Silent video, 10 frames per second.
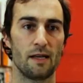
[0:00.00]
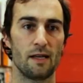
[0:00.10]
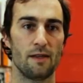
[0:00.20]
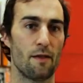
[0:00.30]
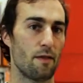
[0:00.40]

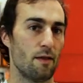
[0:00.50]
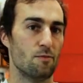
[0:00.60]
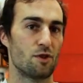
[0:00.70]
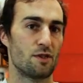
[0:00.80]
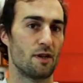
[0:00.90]
y
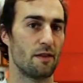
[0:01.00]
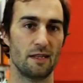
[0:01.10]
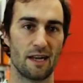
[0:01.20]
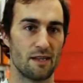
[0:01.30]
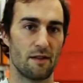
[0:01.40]
decidimos
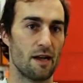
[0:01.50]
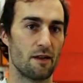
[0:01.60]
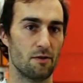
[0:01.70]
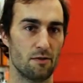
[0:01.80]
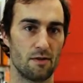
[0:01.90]
editar ese
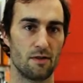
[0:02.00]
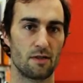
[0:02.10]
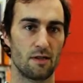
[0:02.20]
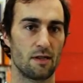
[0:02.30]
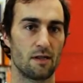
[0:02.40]
diario eh,
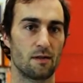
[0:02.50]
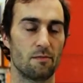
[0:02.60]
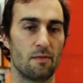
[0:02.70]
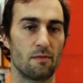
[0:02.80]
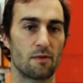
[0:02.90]

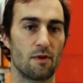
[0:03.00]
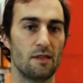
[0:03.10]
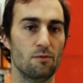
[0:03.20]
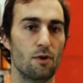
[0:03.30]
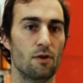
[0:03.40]
con el
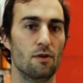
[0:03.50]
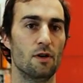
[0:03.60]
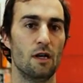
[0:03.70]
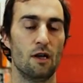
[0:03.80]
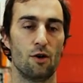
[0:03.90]
título
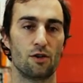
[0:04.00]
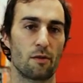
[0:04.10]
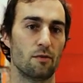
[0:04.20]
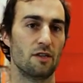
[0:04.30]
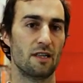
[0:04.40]
los
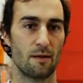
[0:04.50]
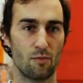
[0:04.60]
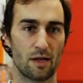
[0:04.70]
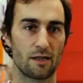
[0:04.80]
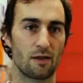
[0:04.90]
árboles de la
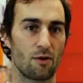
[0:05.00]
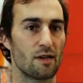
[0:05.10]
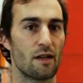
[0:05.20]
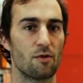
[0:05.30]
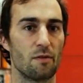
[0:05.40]
muerte,
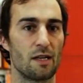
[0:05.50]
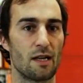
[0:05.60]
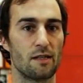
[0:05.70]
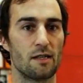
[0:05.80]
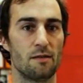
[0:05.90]
crónica de un
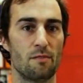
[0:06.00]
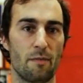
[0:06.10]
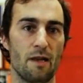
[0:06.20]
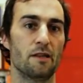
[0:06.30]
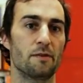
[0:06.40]
inmigrante sin
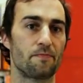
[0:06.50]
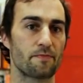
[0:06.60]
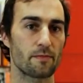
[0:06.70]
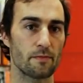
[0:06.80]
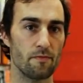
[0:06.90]
papeles.
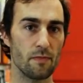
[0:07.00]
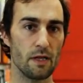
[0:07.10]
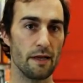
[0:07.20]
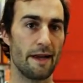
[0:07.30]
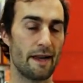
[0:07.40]

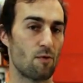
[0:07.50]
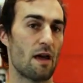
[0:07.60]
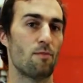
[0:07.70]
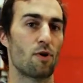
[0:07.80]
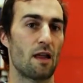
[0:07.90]
Era
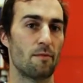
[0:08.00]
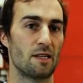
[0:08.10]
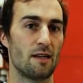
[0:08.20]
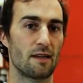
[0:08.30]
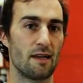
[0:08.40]
una época
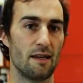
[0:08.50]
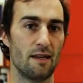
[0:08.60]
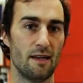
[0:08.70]
además en la que